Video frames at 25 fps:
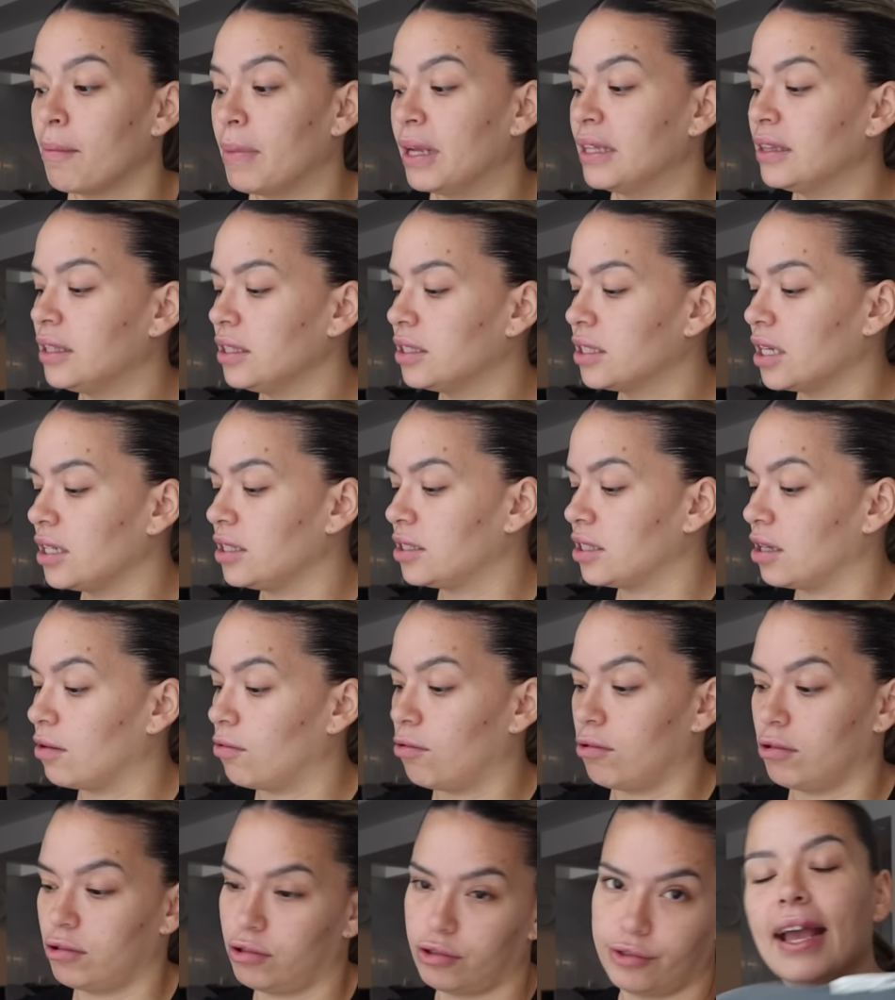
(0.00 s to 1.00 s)
26
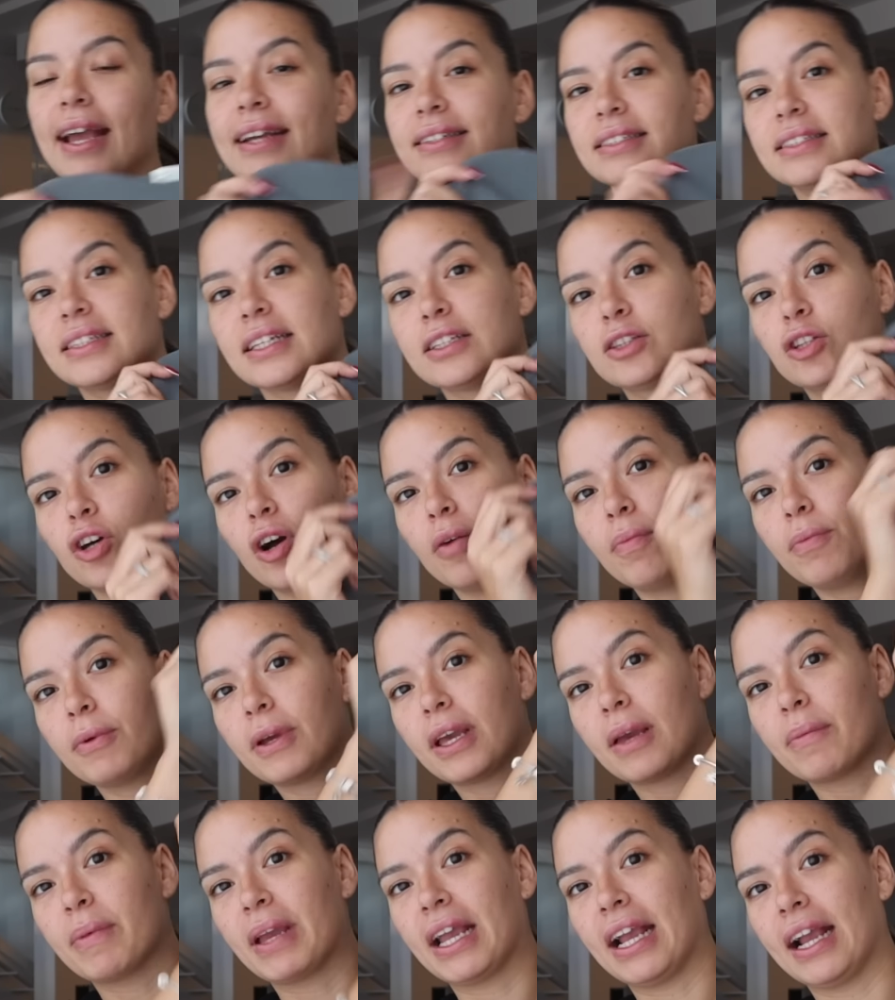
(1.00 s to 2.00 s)
euros este top
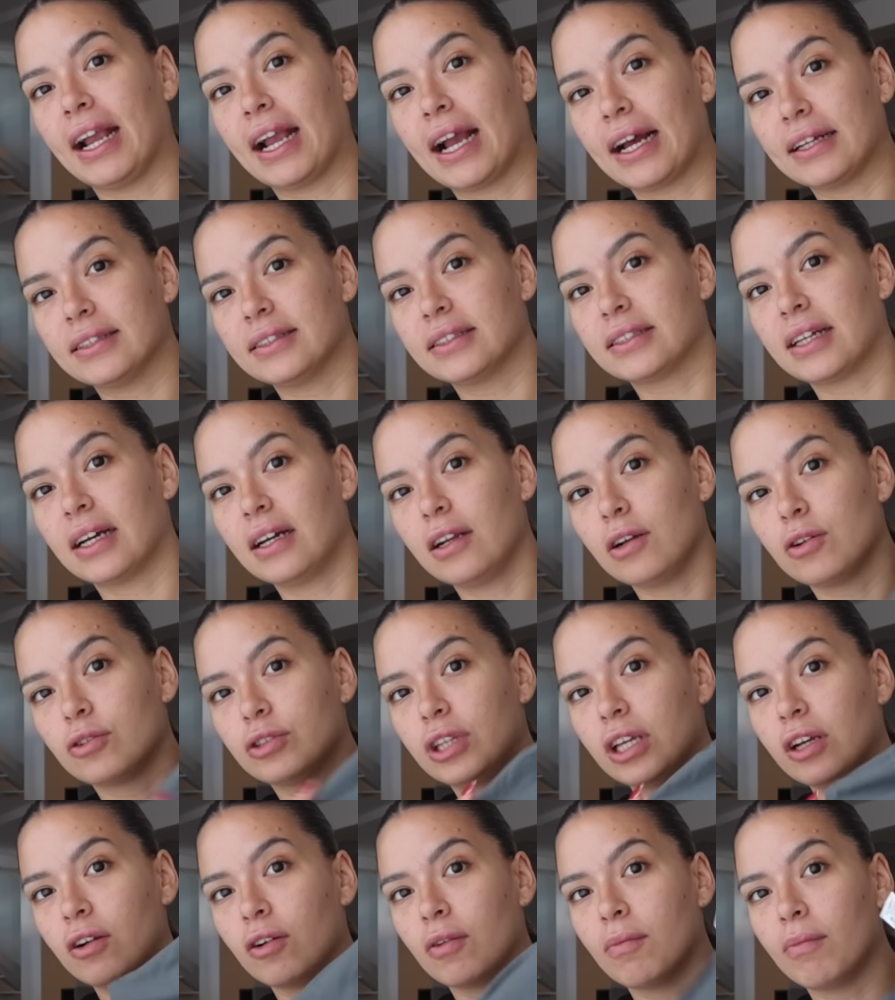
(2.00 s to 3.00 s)
que me encanta lo
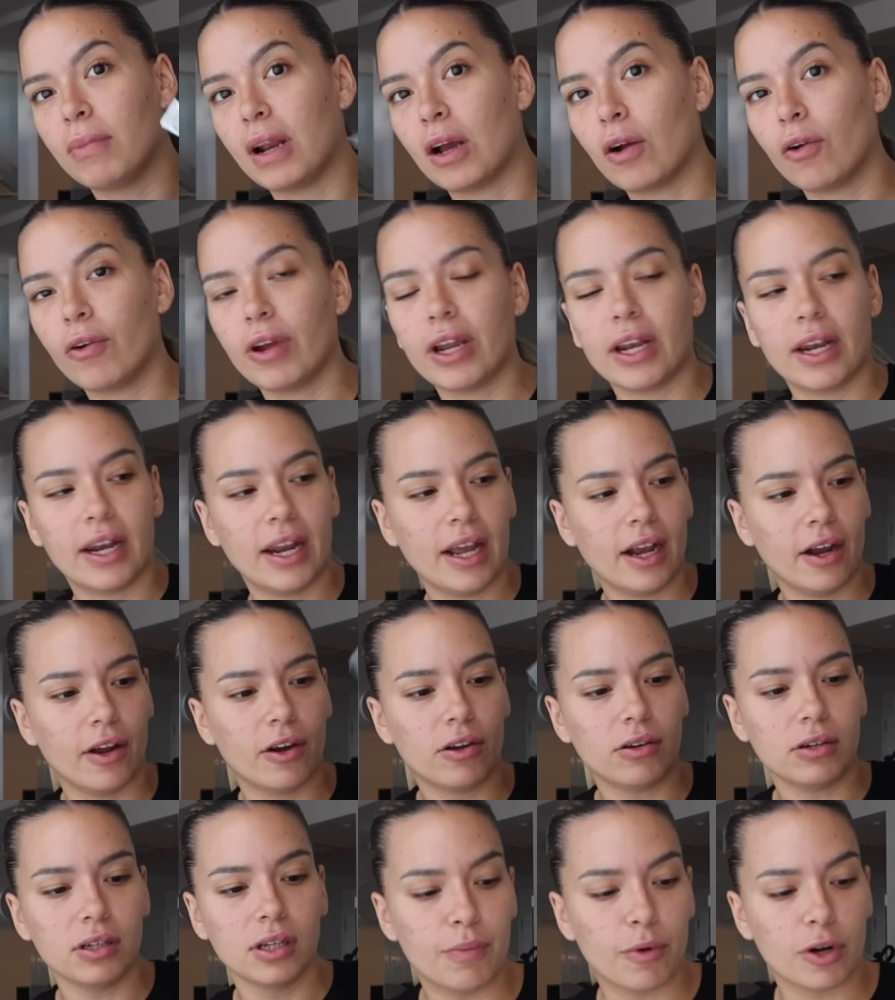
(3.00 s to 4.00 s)
tengo en blanco y en negro